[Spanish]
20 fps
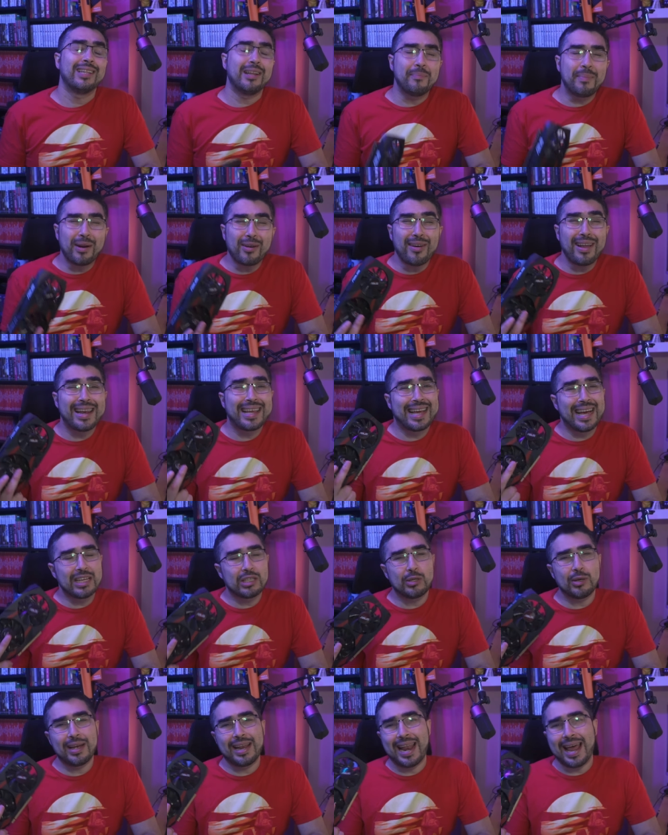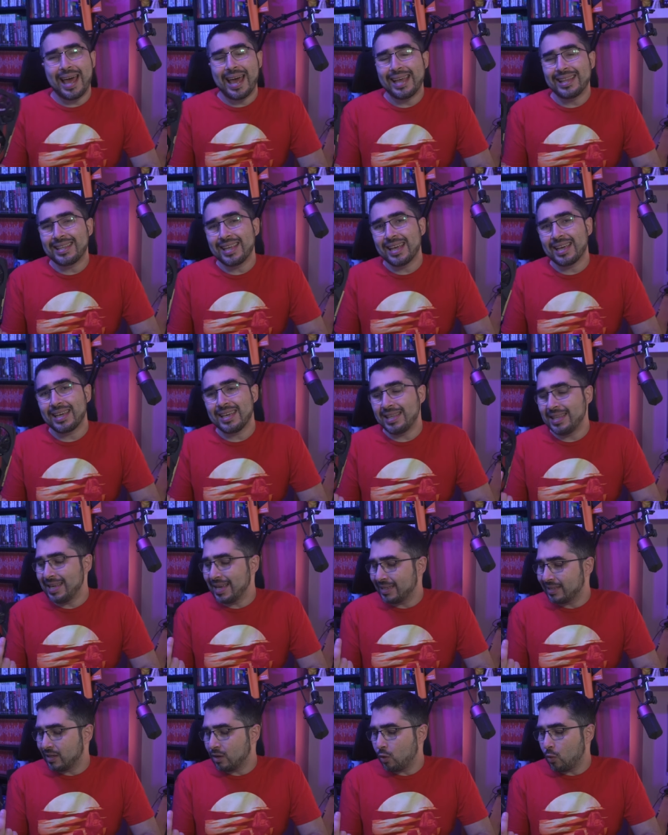Sin embargo, en el caso de la GTX
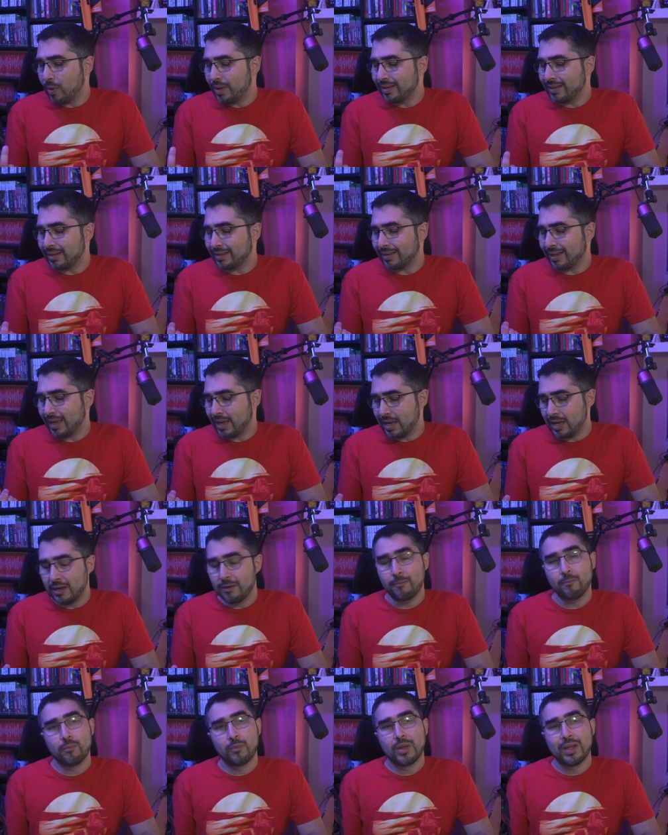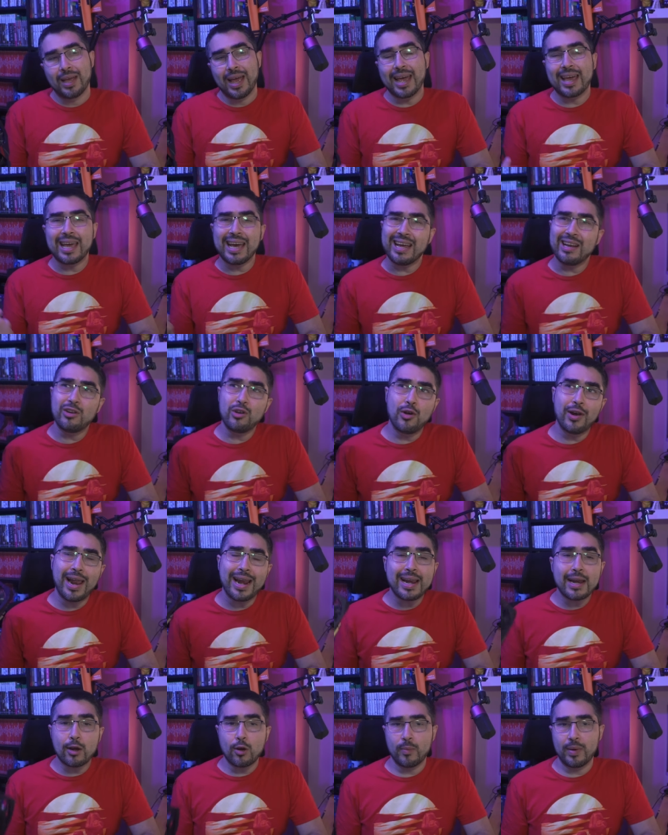1050 Ti, es que no
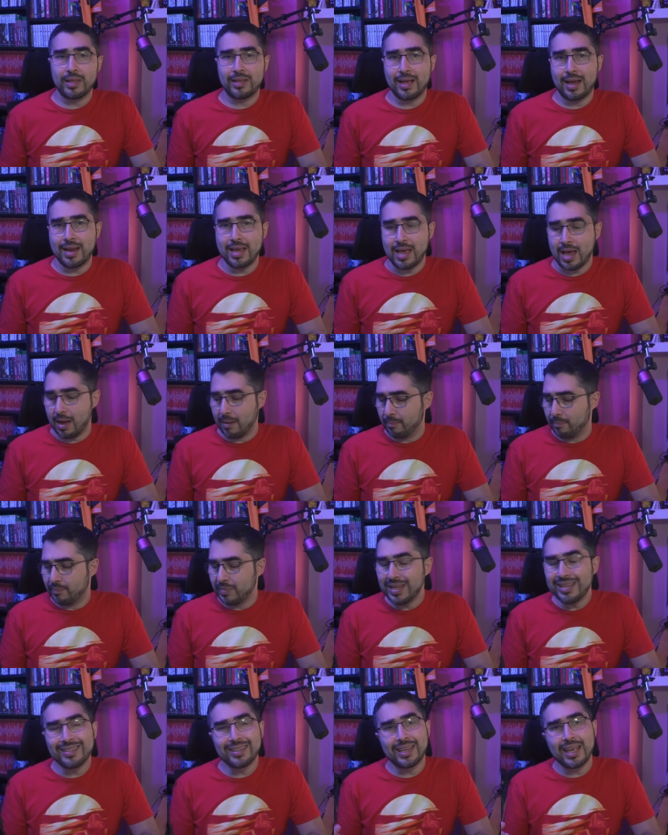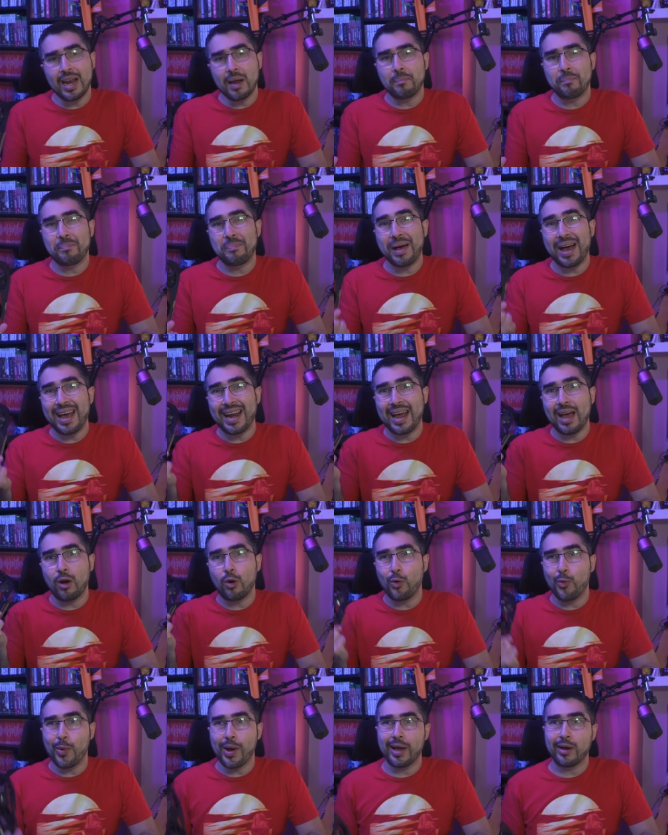la recomendaría, ni siquiera
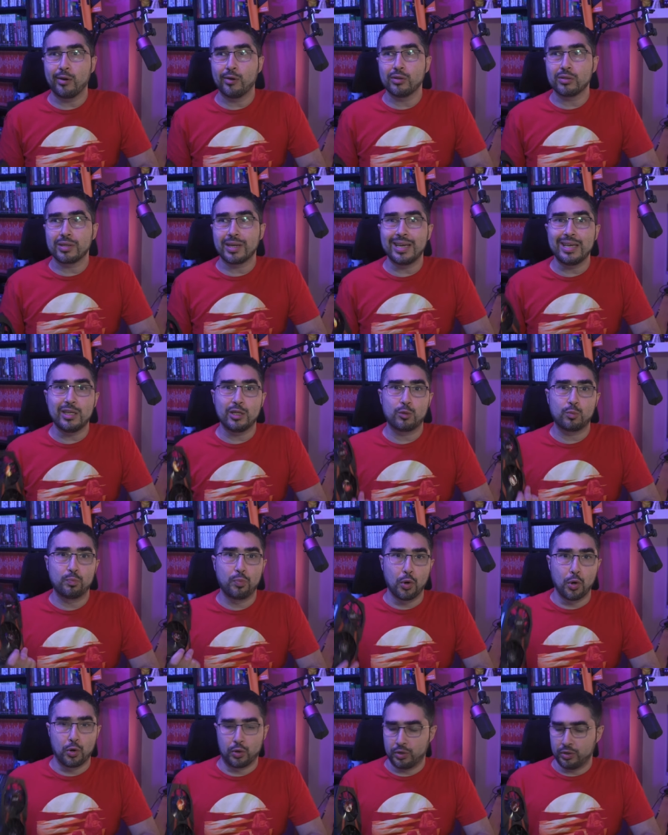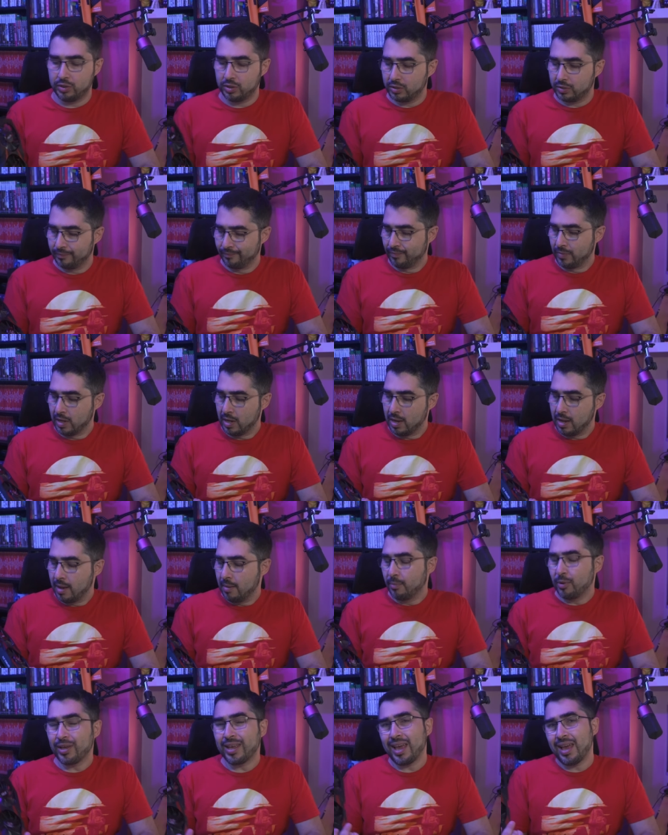para juegos esports.
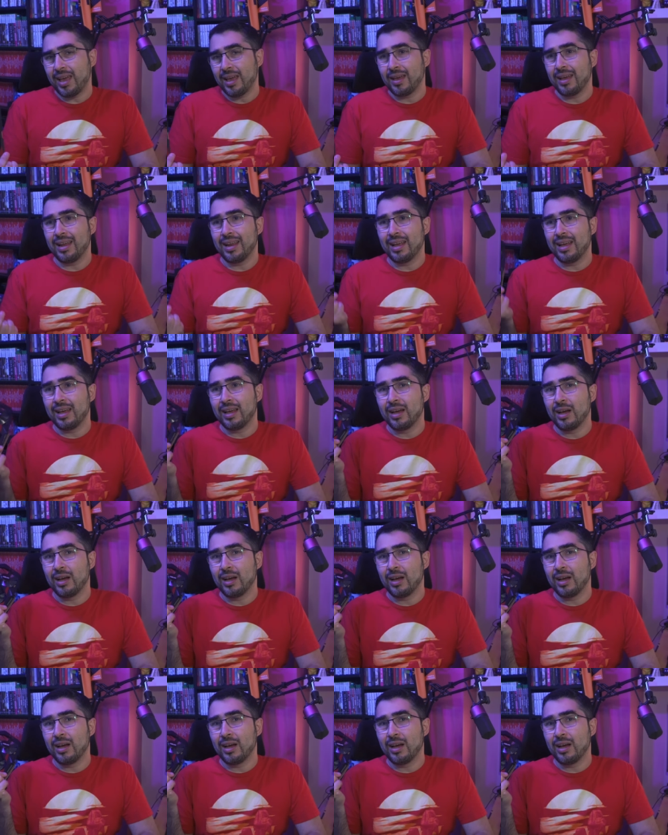Porque